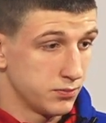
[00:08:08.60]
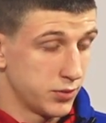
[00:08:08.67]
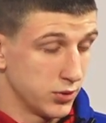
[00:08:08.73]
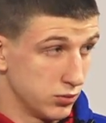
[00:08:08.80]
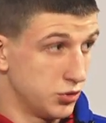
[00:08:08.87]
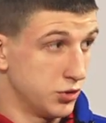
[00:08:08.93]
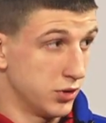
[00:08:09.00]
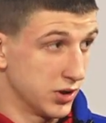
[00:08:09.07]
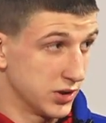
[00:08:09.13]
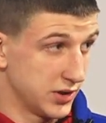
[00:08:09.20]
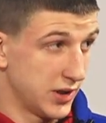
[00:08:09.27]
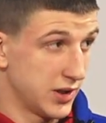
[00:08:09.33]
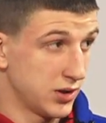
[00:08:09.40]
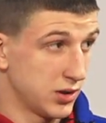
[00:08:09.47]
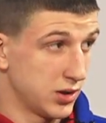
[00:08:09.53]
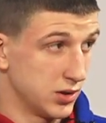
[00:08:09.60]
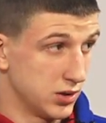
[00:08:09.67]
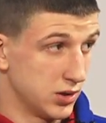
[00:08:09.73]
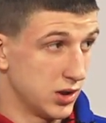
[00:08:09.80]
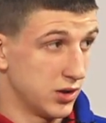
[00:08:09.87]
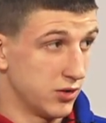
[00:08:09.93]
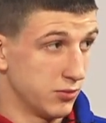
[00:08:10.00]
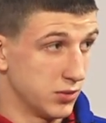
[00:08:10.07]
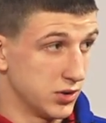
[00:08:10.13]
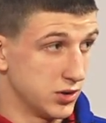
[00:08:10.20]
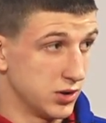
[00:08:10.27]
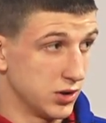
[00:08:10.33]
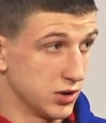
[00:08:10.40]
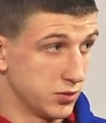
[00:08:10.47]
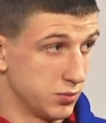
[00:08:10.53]
получил разряд кандидата в
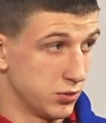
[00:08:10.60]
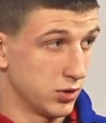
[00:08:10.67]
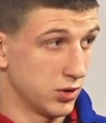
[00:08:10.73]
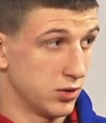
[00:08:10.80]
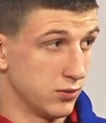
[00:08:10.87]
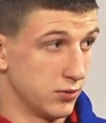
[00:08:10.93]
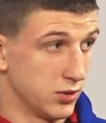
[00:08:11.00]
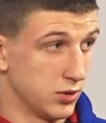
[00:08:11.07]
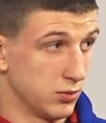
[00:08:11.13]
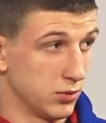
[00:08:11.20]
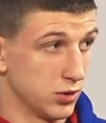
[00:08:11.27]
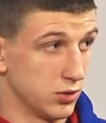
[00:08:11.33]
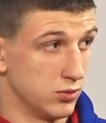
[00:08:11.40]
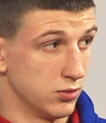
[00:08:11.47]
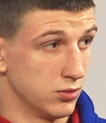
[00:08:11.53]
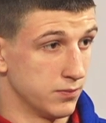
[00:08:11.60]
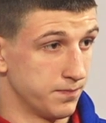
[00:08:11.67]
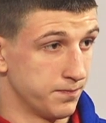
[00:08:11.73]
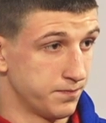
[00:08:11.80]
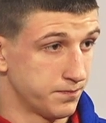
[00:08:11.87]
мастера спорта в этом году.